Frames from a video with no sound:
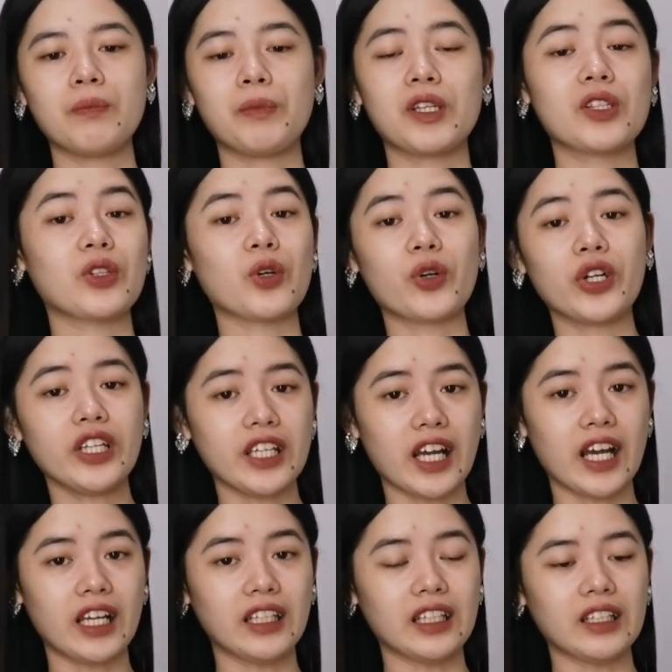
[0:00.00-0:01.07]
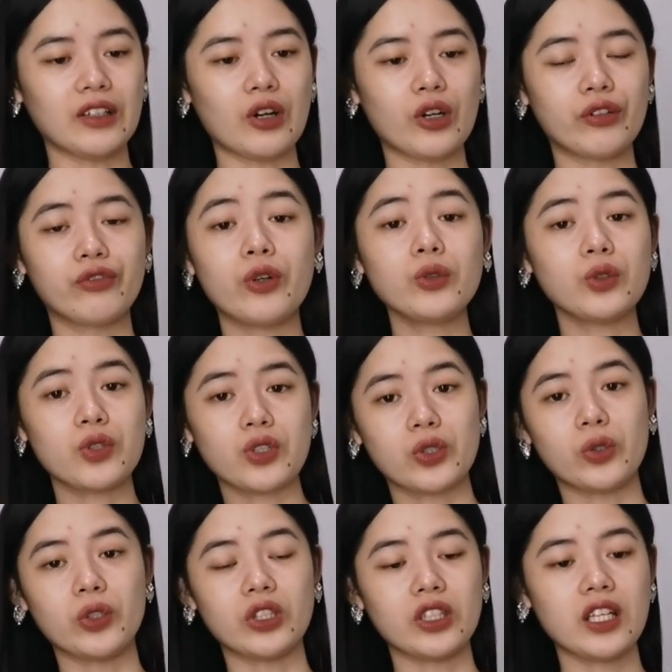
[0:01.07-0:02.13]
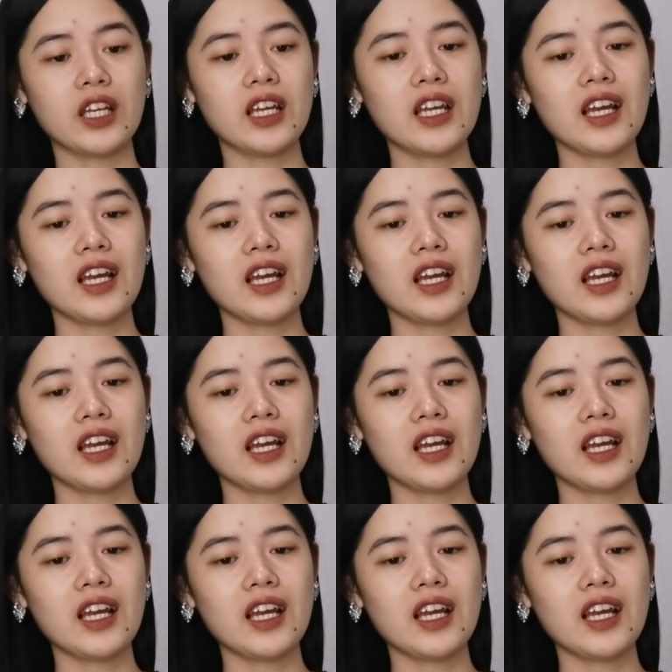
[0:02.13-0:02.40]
pictorial or photoshoot,